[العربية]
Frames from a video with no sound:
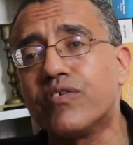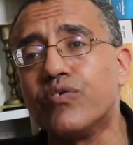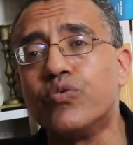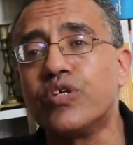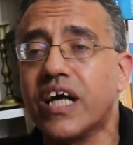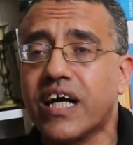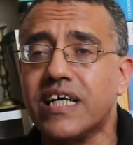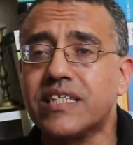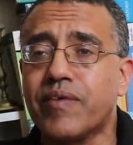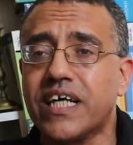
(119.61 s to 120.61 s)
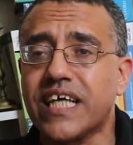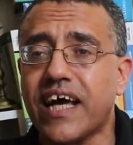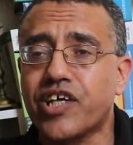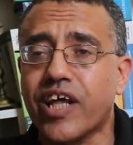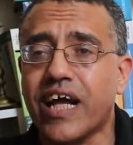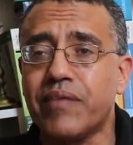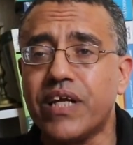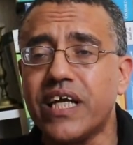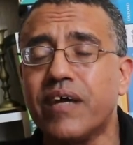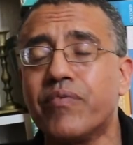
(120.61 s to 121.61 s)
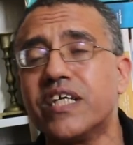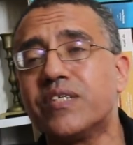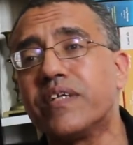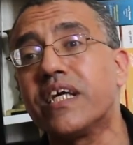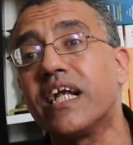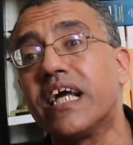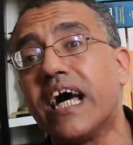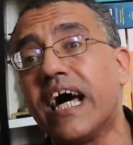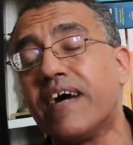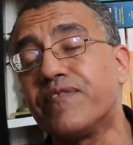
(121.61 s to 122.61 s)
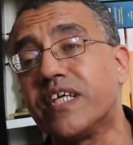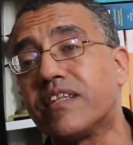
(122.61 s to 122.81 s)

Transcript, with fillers: هناك 17 عملية بالنسبة للآف